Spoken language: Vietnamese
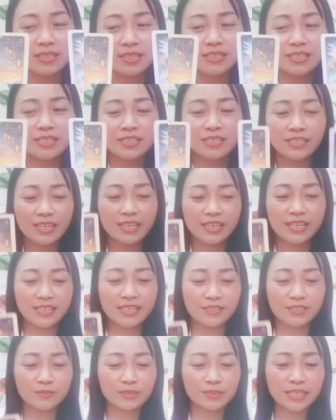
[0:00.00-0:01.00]
Thế thì trước
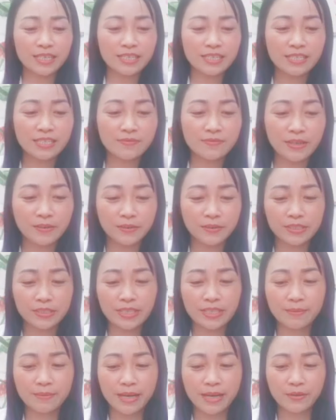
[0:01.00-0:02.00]
hết là chúng ta đi vào
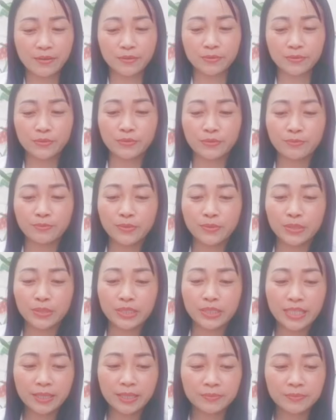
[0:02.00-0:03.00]
trả bài của tụ số 1 nhé.